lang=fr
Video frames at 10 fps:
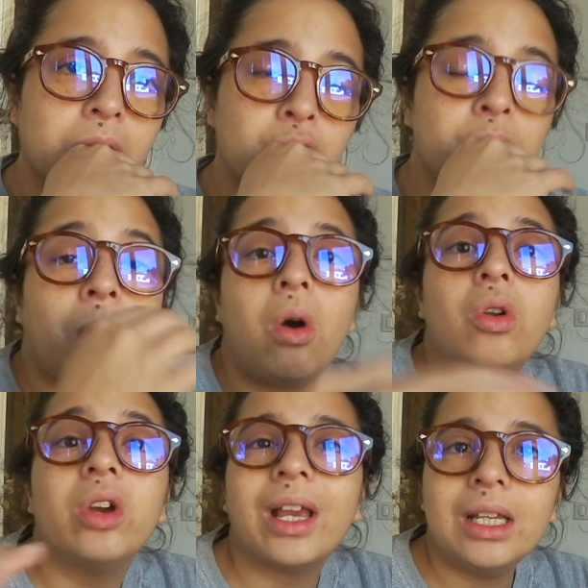tu prends
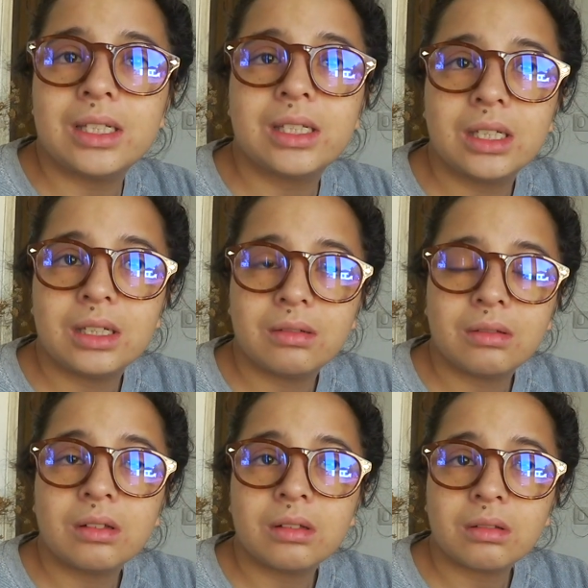le risque
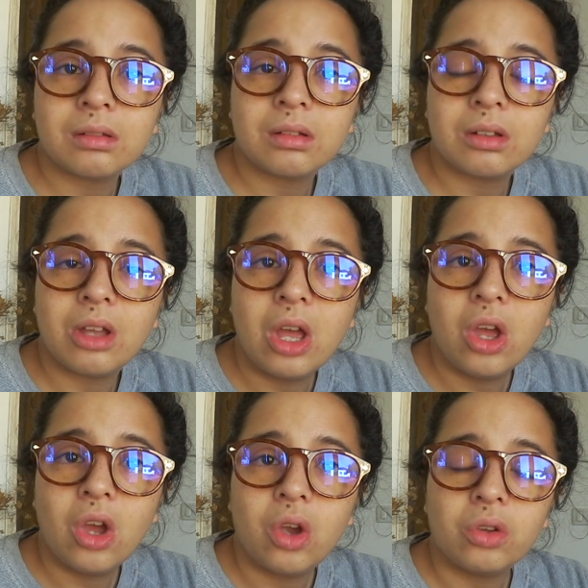
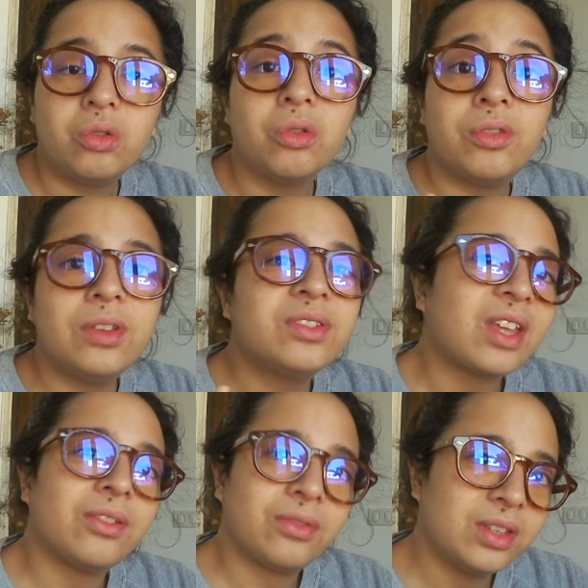de vivre
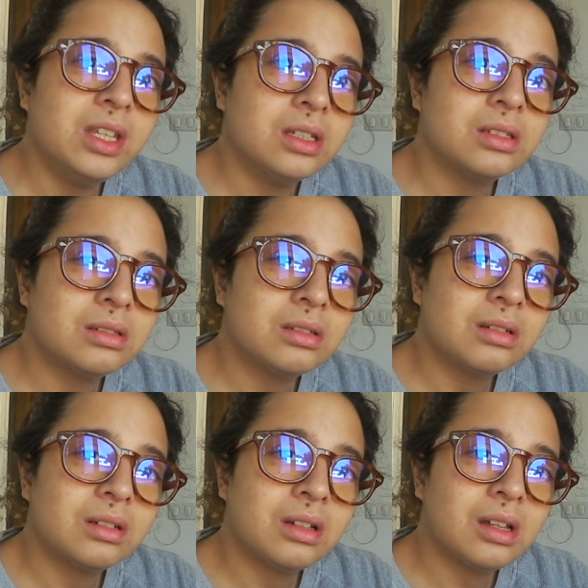ta vie
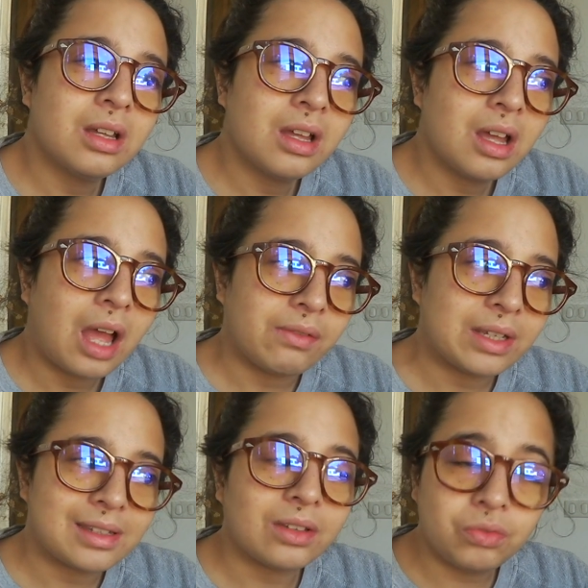
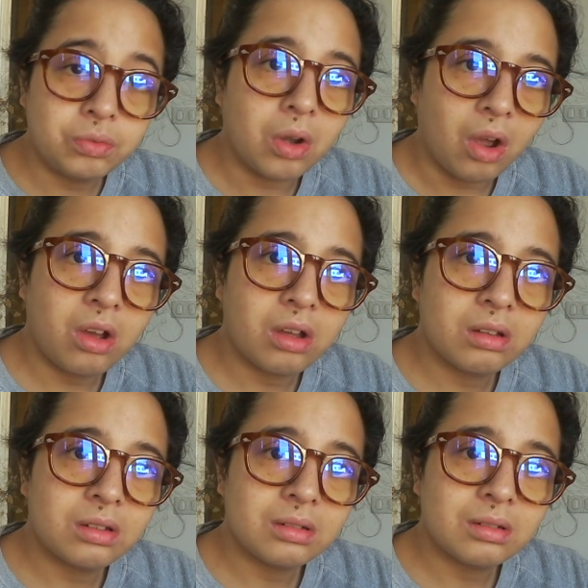avec cette douleur